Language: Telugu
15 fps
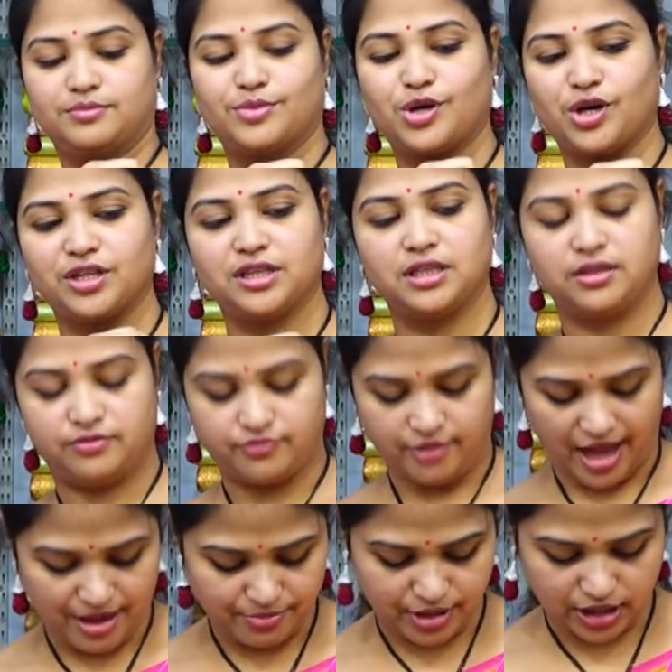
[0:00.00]
బాగుంది
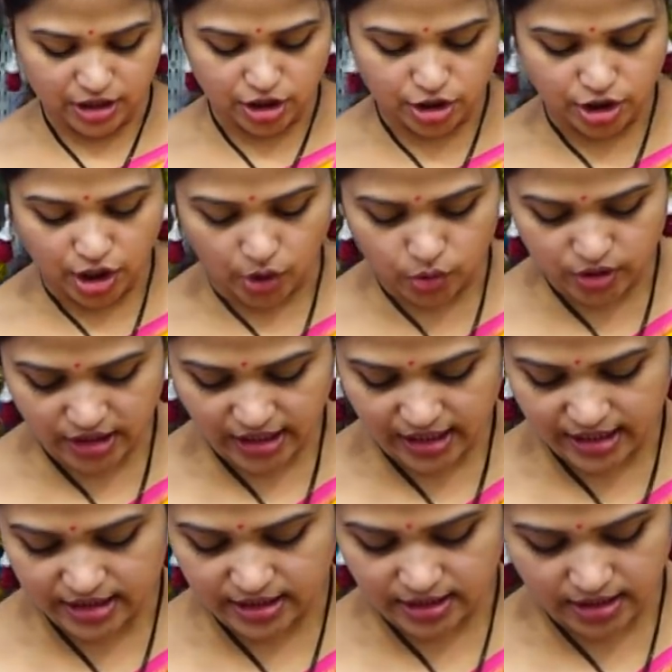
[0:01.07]
ఫ్యాబ్రిక్లో డౌటే
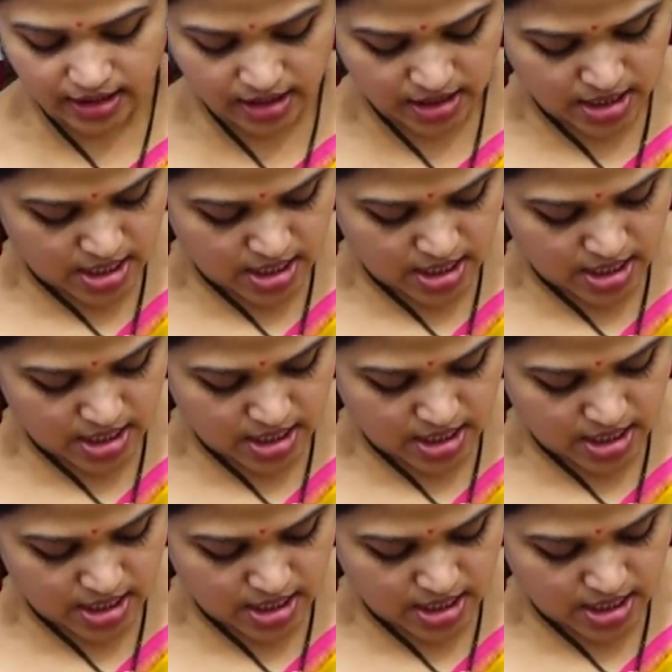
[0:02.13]
లేదండి